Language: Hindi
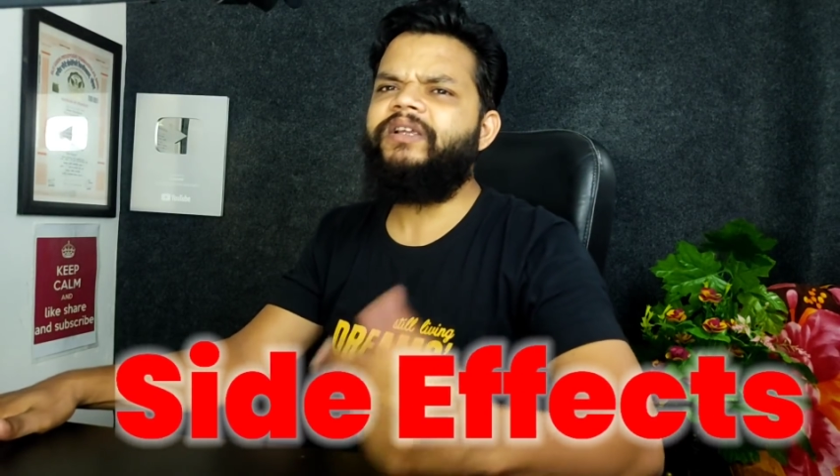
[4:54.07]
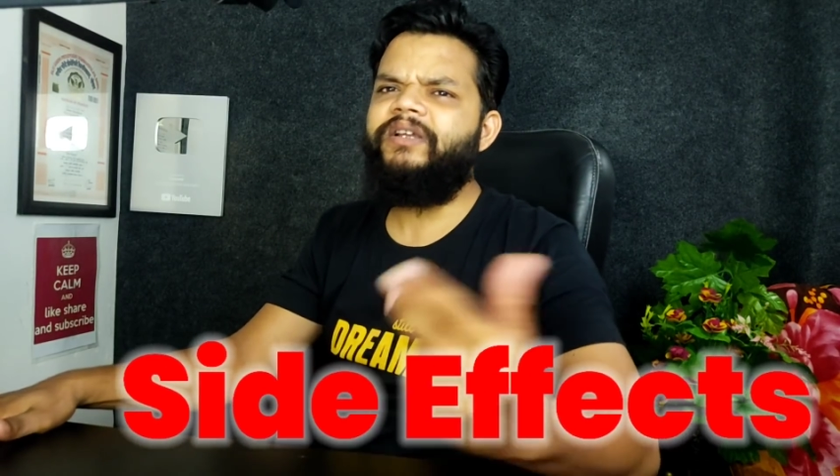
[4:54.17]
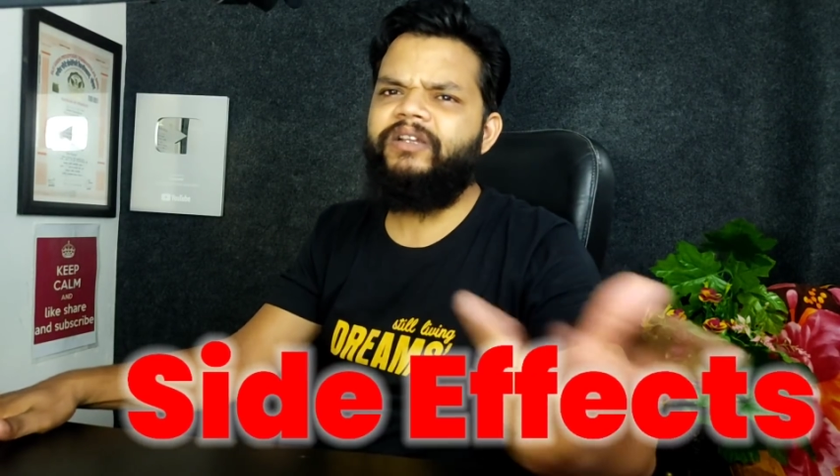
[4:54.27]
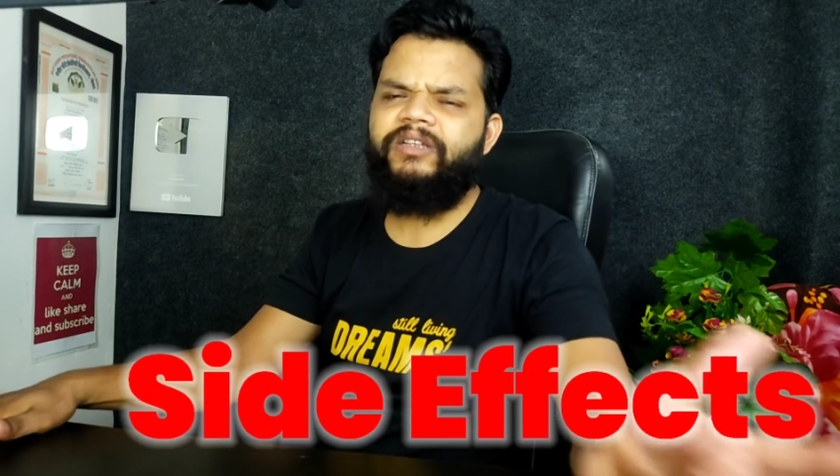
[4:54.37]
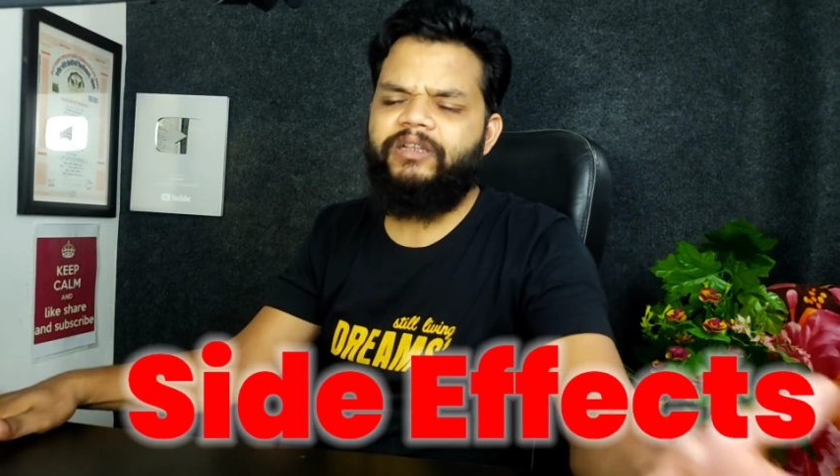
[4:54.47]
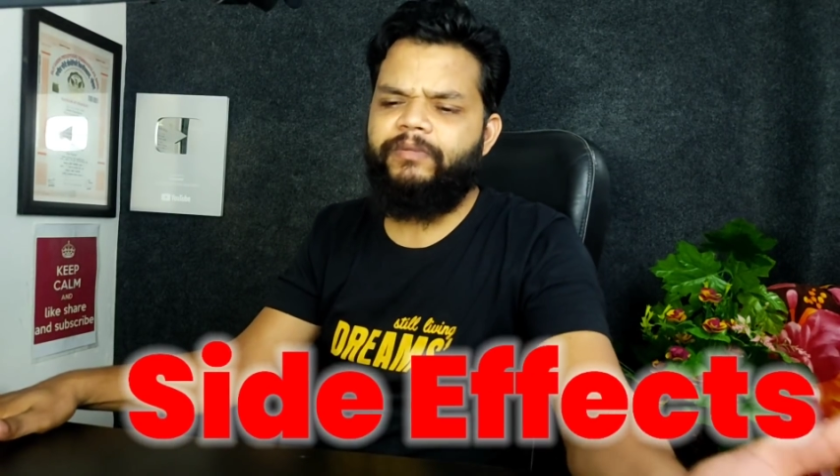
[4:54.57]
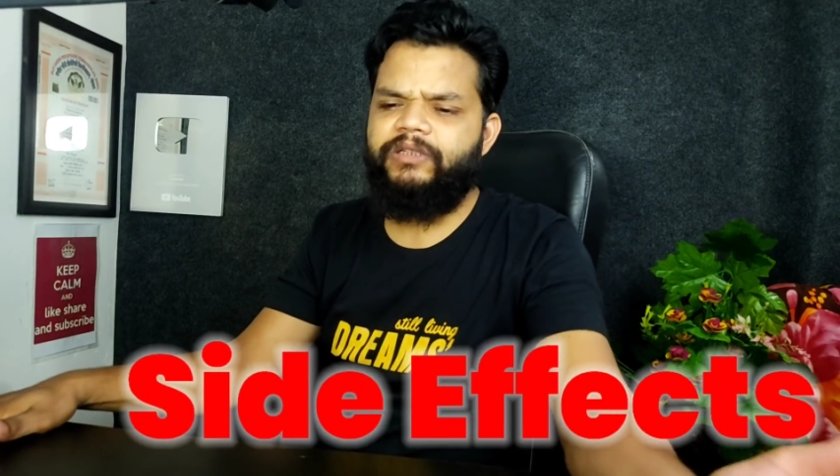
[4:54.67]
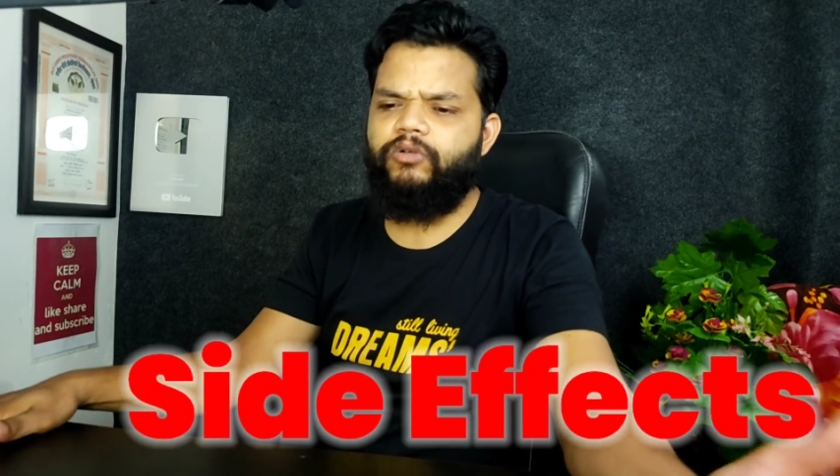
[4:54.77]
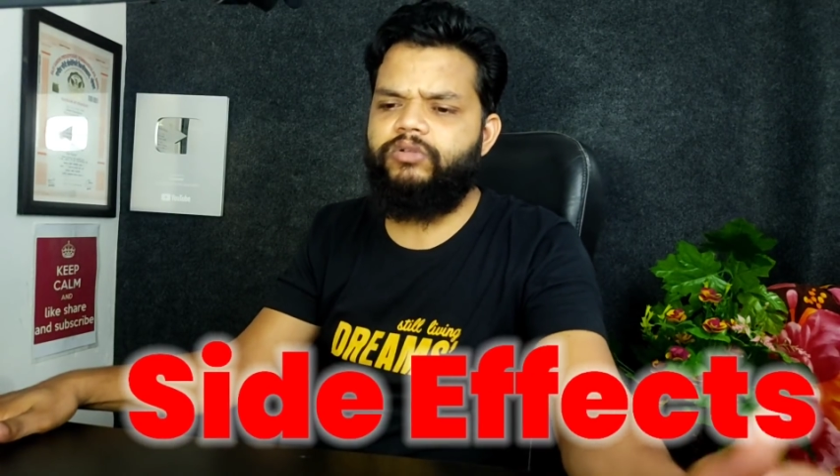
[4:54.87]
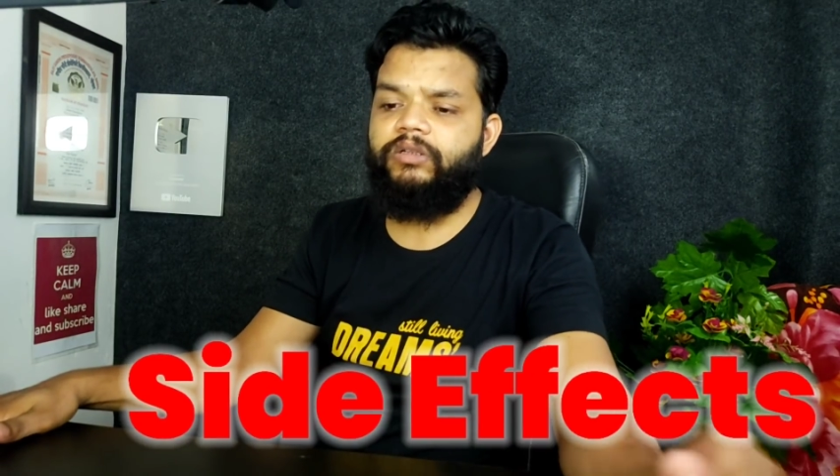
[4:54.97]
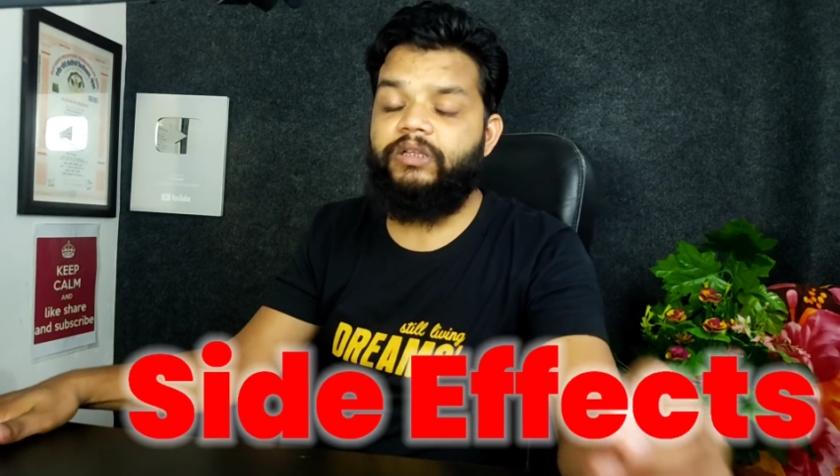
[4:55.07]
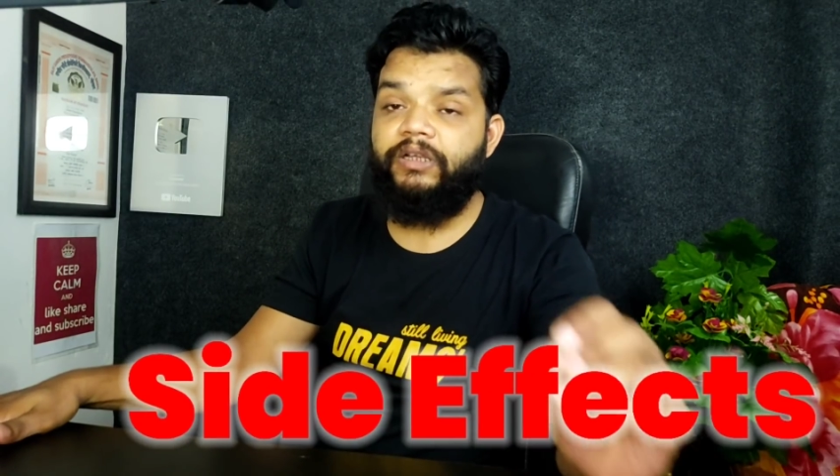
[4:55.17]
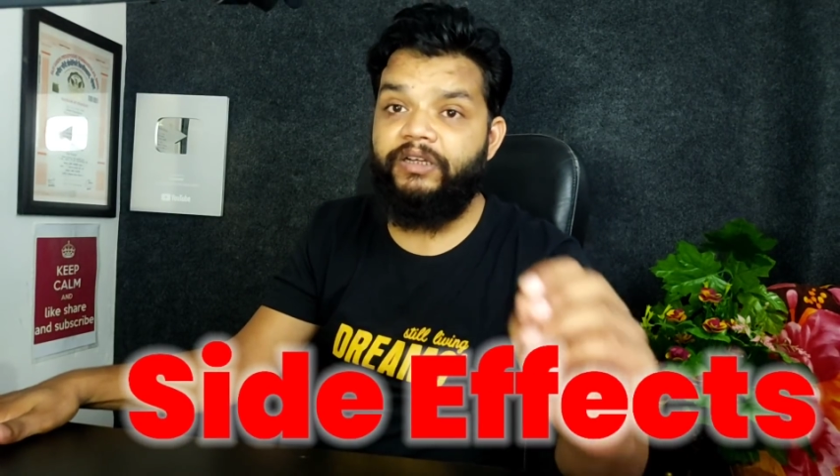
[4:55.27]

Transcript: किडनी की समस्या हो सकती है